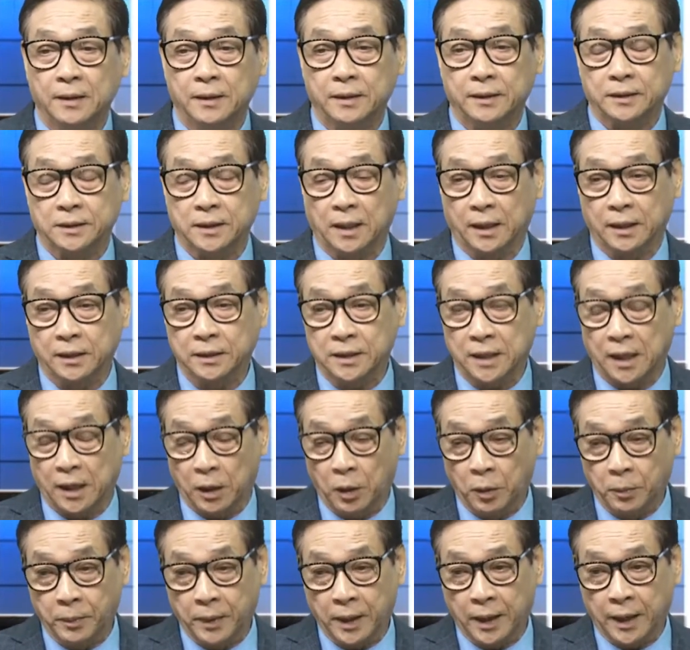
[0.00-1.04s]
sẵn sàng
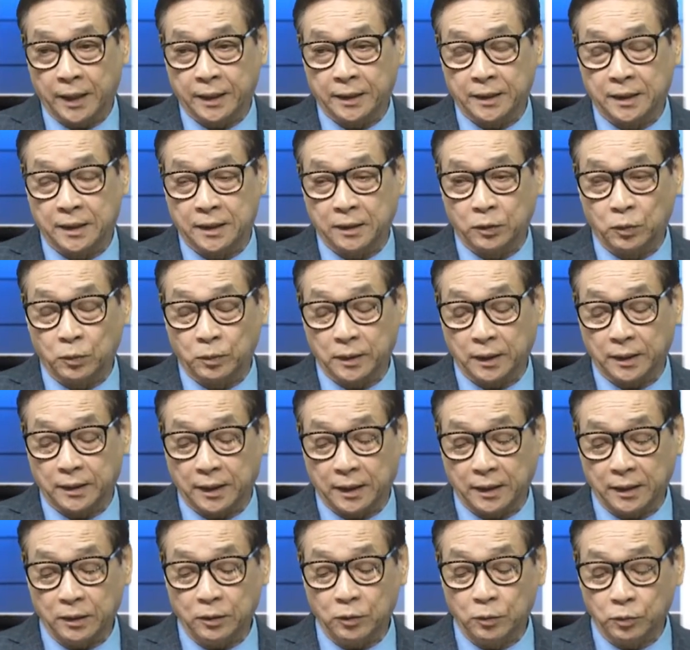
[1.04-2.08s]
hôm nay thì chúng ta
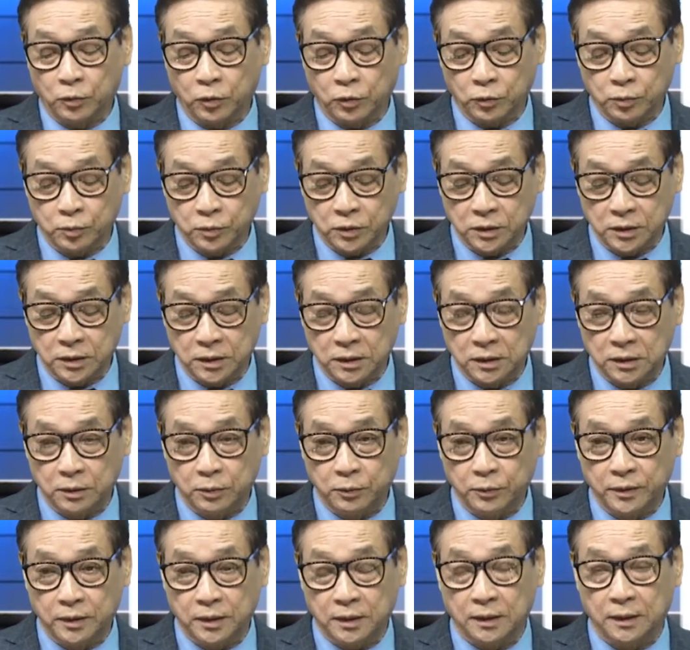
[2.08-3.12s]
thấy chúng tôi cũng xin thưa
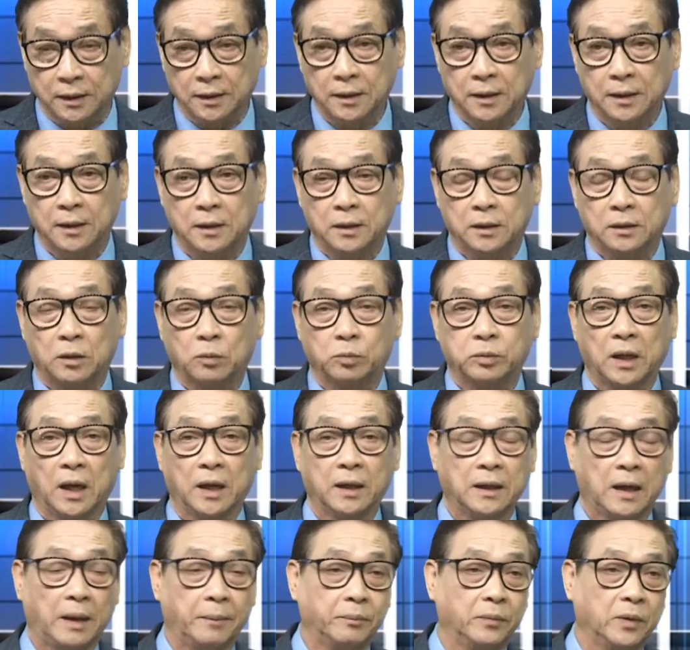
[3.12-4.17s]
quý vị trong
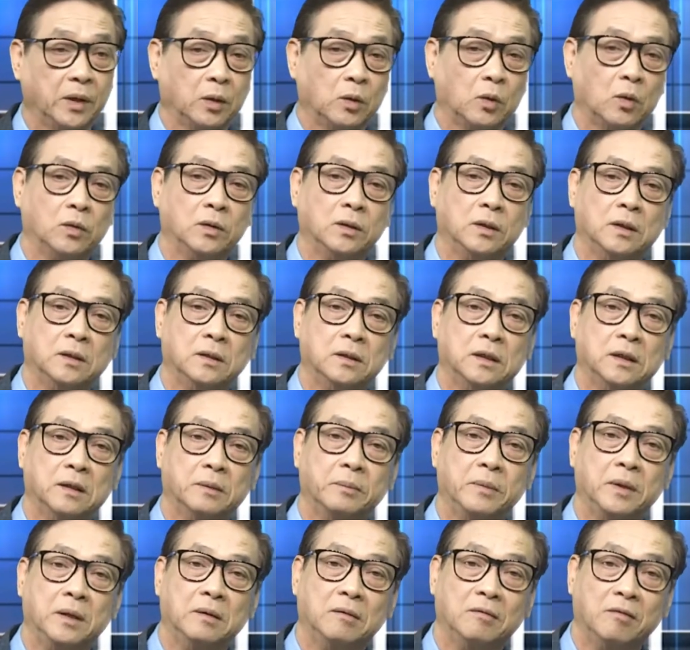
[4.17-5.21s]
tháng 5 này có những diễn
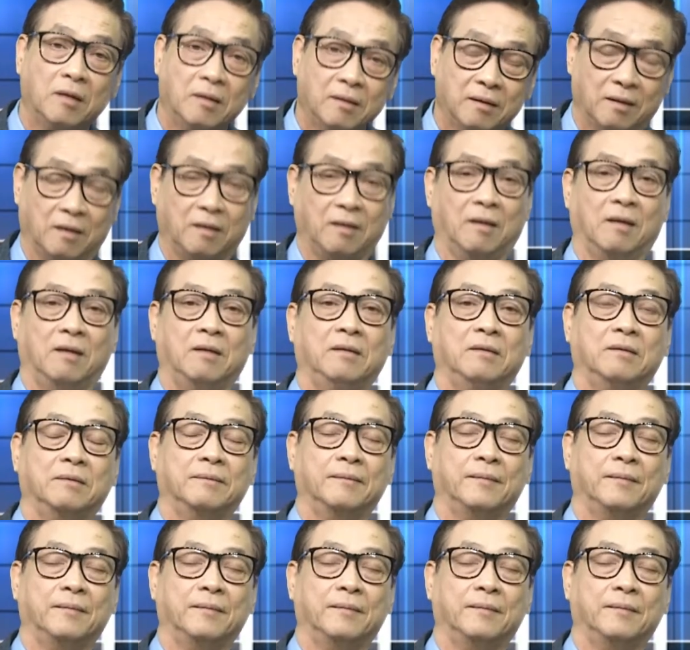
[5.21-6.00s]
biến rất là lớn